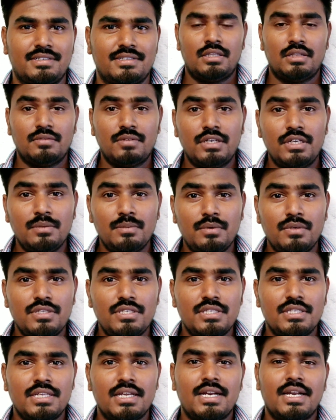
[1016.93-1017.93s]
இந்த வீடியோ
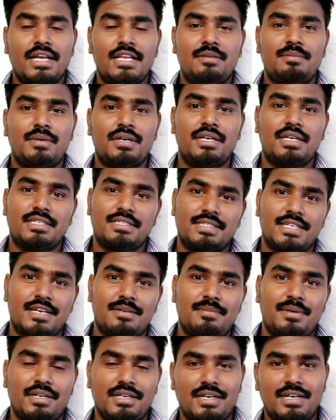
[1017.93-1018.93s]
பிடிச்சிருந்தால் லைக் பண்ணுங்கள்
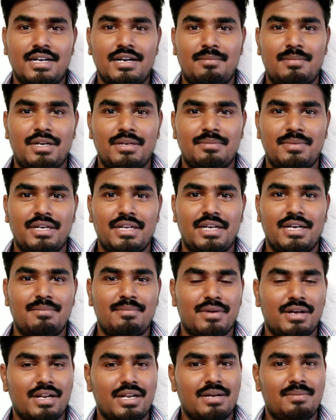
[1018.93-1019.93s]
ஷேர் பண்ணுங்கள் கமெண்ட்
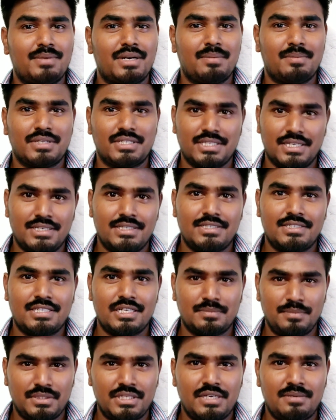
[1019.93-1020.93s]
பண்ணுங்கள் மறக்காமல் நம்ம சேனலை
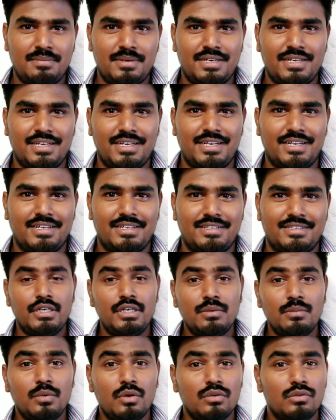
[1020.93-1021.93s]
சப்ஸ்கிரைப் பண்ணுங்கள்
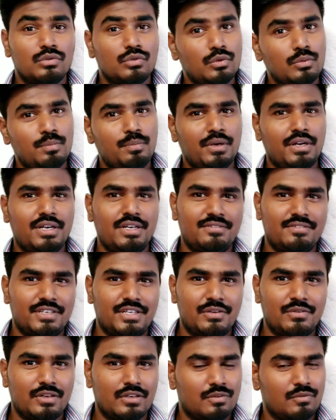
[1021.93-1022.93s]
இந்த ஒரு சூப்பரான
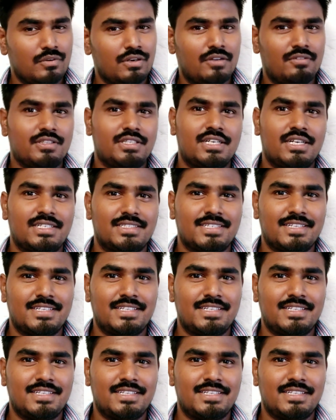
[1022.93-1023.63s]
வீடியோவுடன் உங்களை வந்து நான்